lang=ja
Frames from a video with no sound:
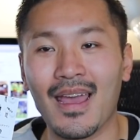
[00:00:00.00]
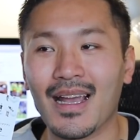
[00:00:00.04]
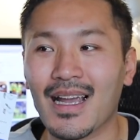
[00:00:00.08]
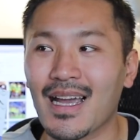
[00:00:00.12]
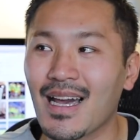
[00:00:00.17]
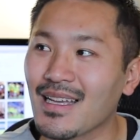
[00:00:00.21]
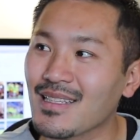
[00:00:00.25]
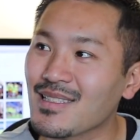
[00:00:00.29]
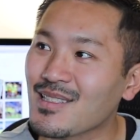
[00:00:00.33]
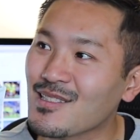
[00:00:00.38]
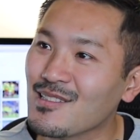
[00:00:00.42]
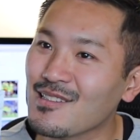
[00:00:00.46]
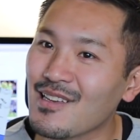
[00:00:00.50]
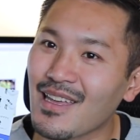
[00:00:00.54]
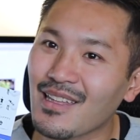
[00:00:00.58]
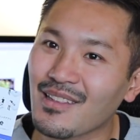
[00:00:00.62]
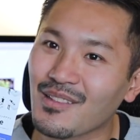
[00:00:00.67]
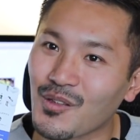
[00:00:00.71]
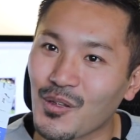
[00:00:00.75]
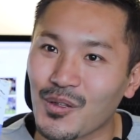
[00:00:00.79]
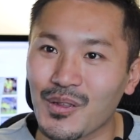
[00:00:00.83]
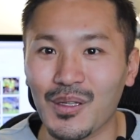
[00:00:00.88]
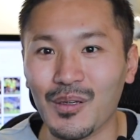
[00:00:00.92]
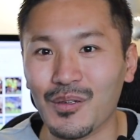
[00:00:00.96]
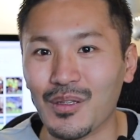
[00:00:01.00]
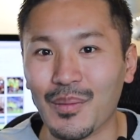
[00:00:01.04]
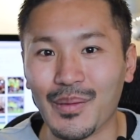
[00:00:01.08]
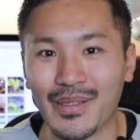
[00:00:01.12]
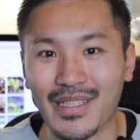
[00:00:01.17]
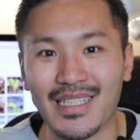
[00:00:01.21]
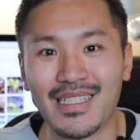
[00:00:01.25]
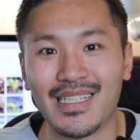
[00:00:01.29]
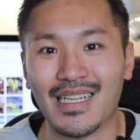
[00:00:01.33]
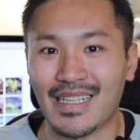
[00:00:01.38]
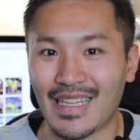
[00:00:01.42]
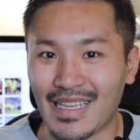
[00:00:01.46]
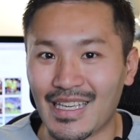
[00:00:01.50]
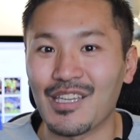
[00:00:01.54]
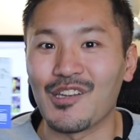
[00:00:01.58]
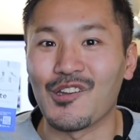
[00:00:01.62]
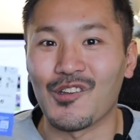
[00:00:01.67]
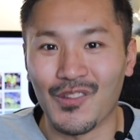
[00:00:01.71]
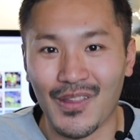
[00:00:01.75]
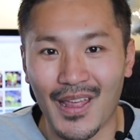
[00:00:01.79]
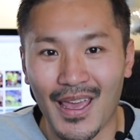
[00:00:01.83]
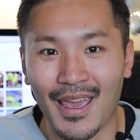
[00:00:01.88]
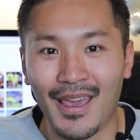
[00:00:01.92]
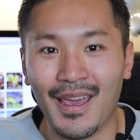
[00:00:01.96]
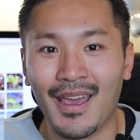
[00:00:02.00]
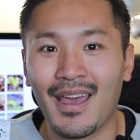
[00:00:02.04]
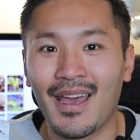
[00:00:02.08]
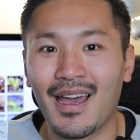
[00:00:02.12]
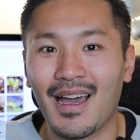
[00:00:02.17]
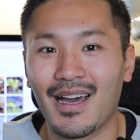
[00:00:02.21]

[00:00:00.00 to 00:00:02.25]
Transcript: カズエンドって打てば確かできるんで、